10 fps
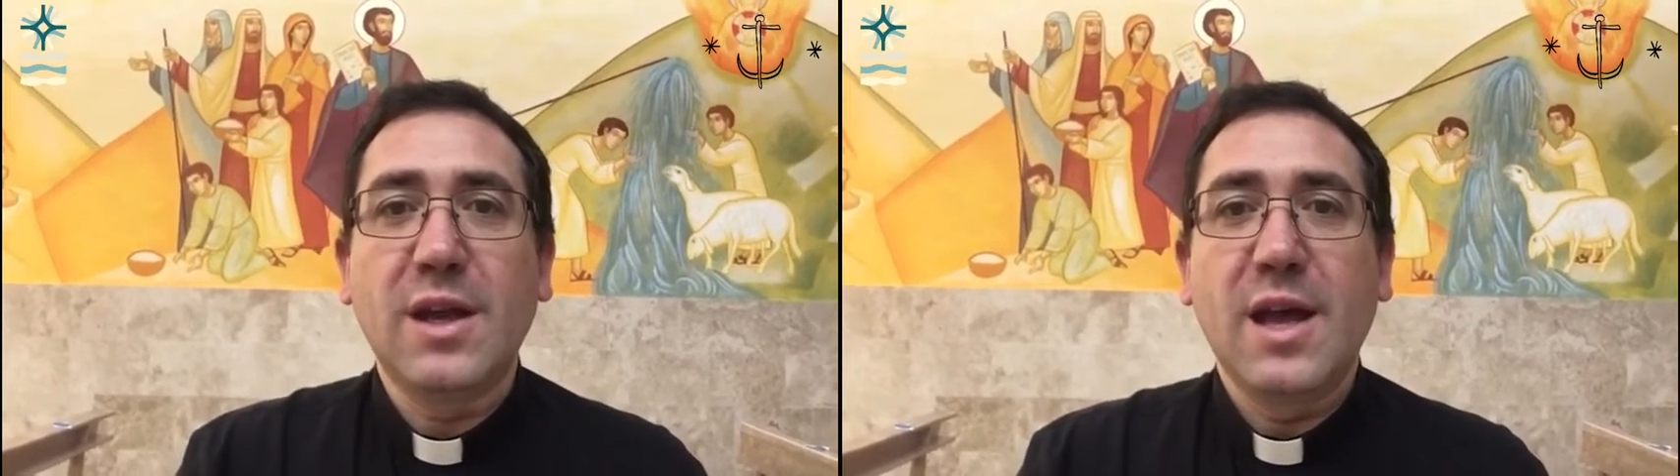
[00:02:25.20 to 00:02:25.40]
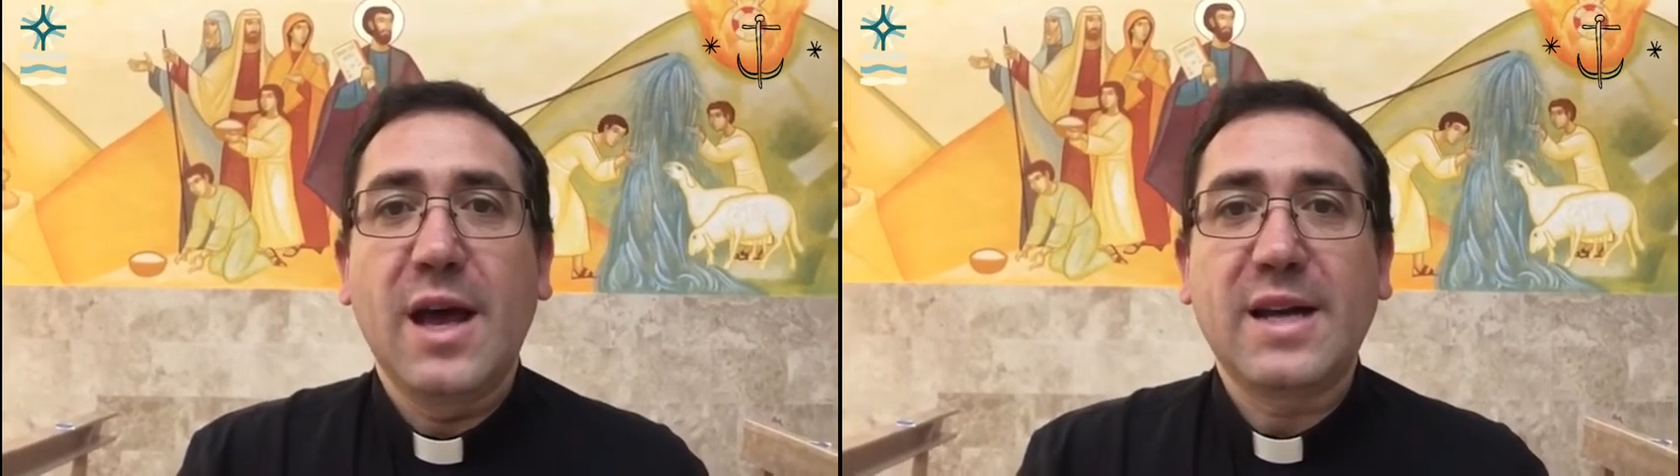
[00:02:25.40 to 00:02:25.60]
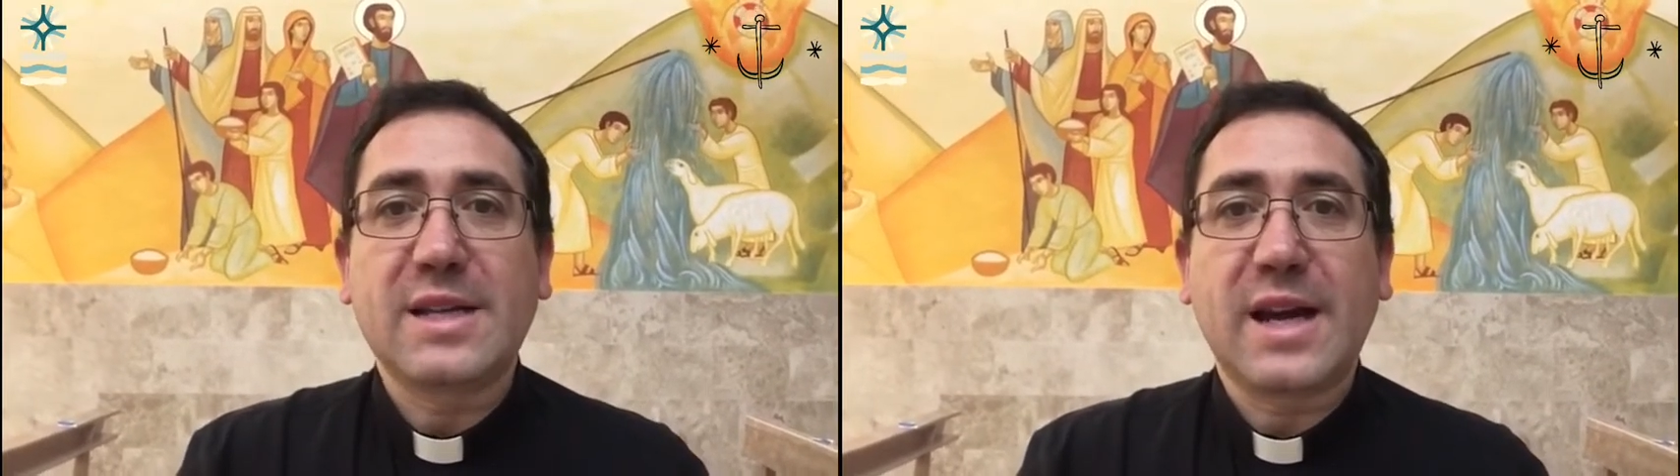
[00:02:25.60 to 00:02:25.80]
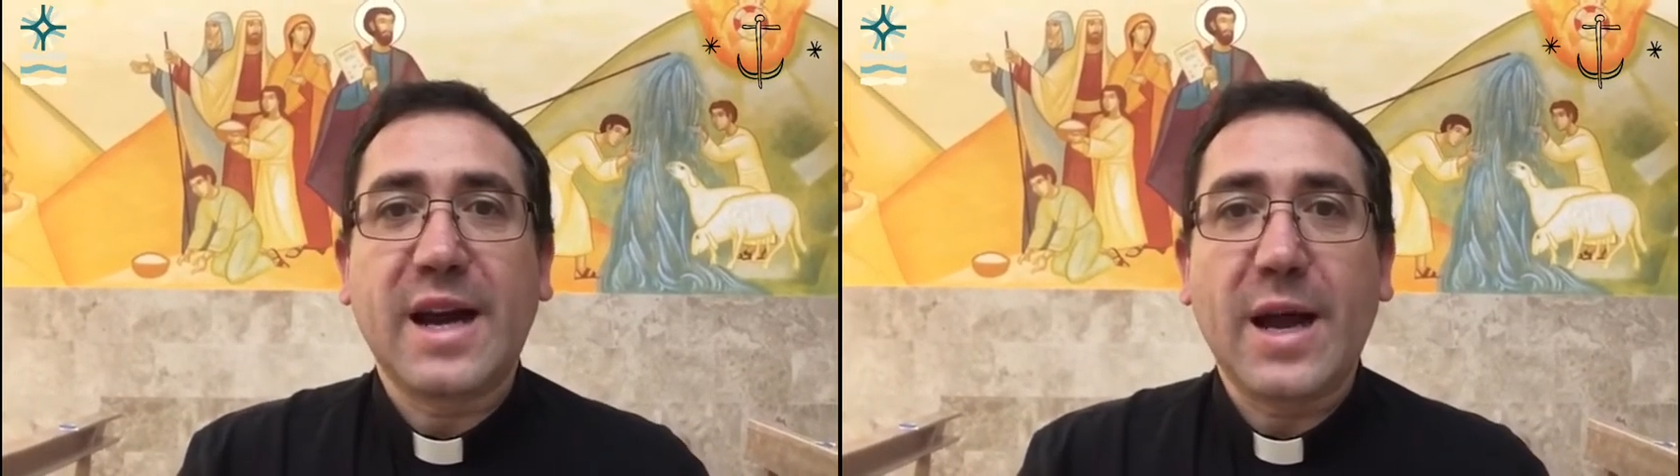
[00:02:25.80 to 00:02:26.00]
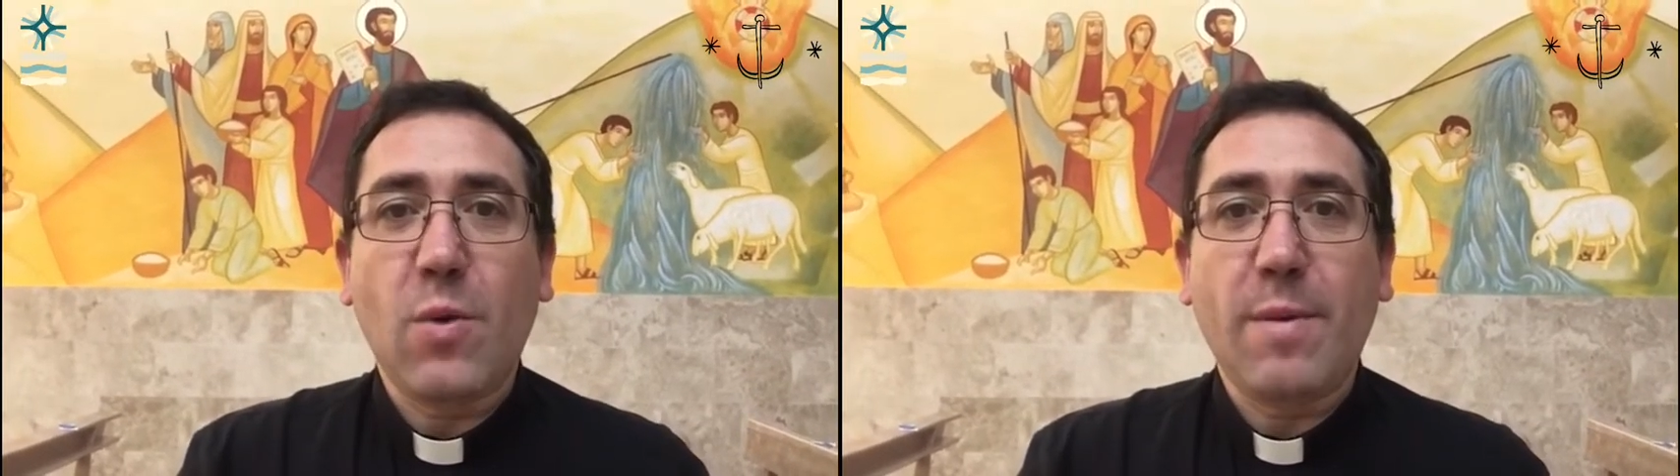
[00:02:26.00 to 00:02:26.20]
a sacar
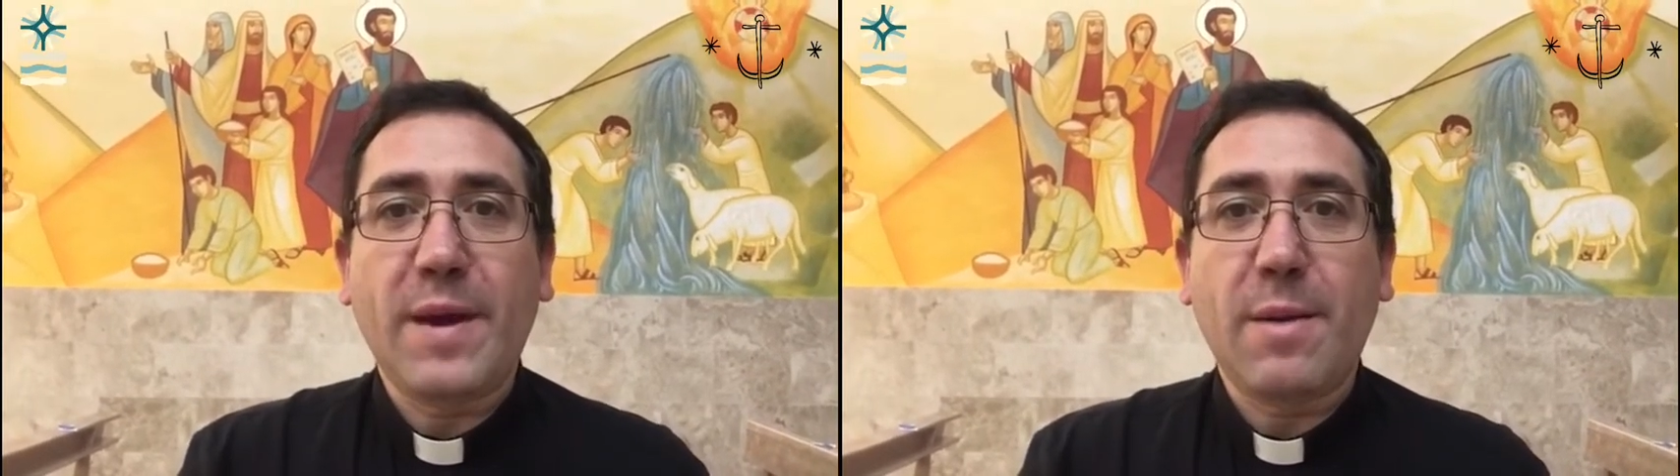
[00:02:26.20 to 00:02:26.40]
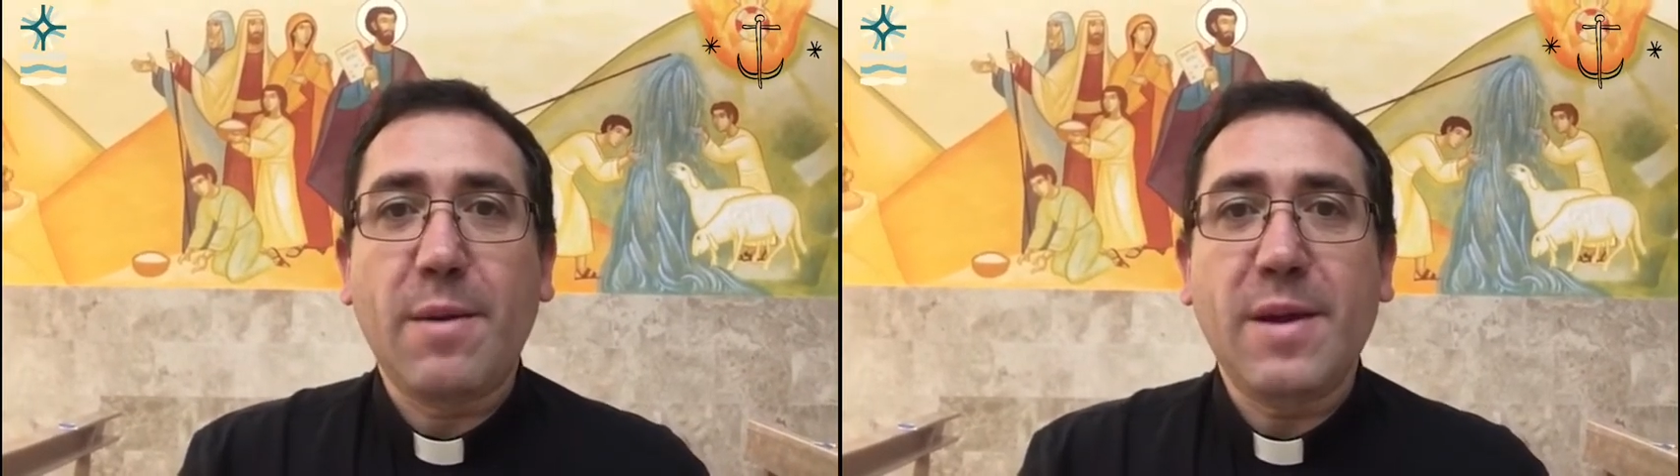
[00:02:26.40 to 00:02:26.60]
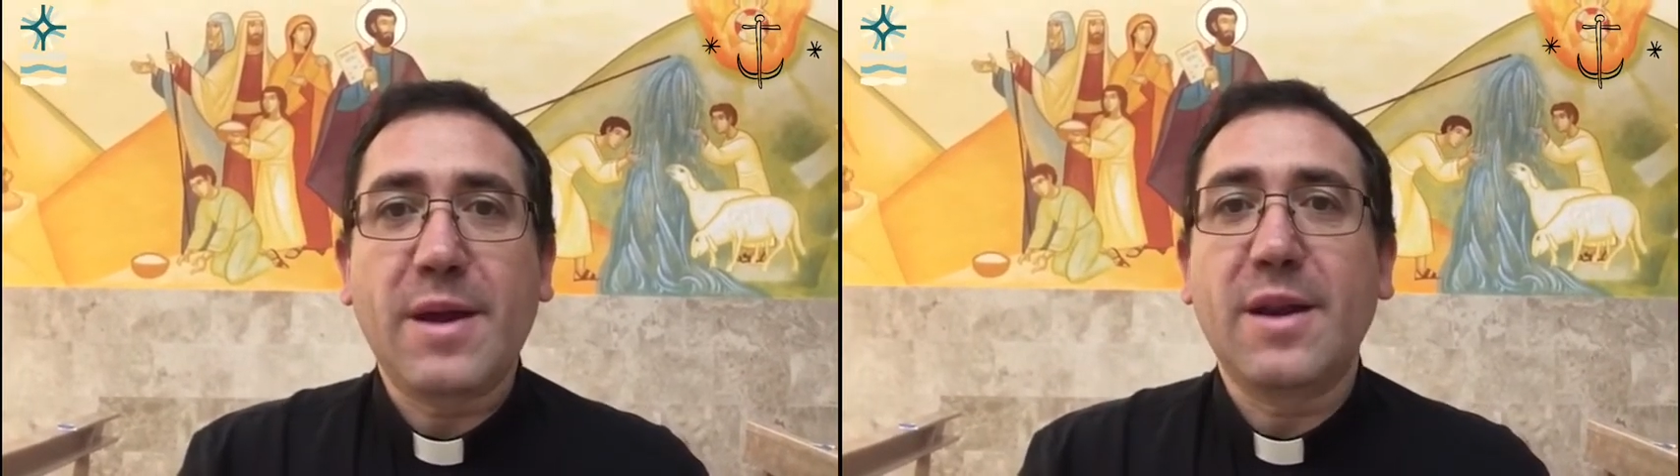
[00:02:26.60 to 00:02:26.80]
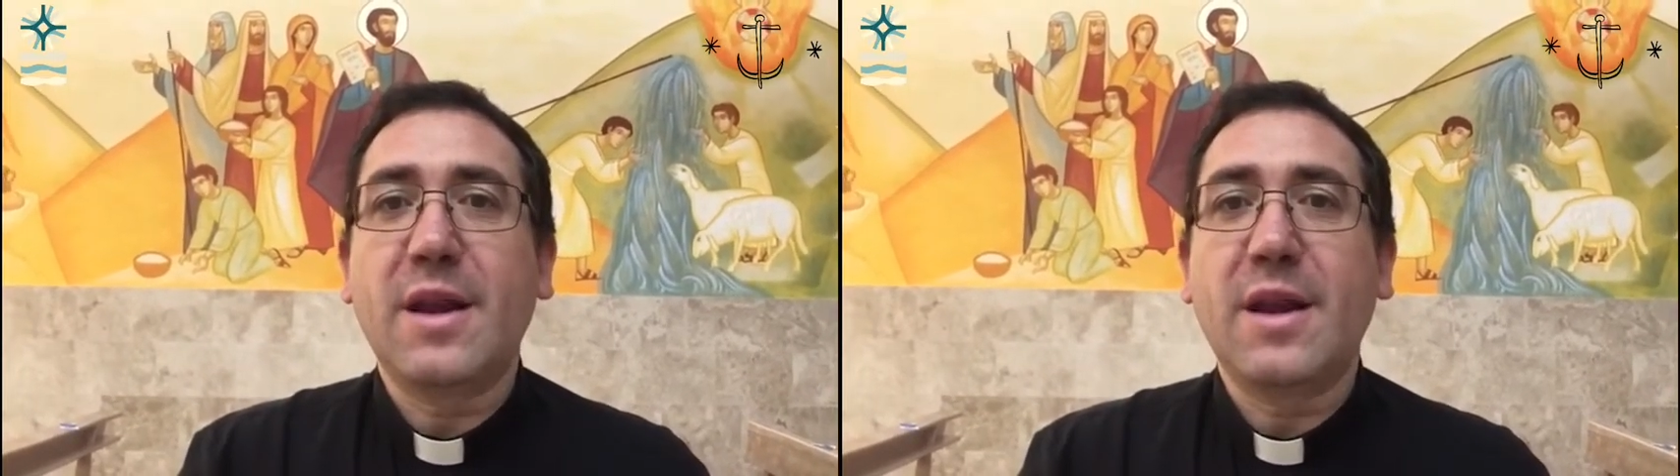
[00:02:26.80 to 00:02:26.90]
agua para beber,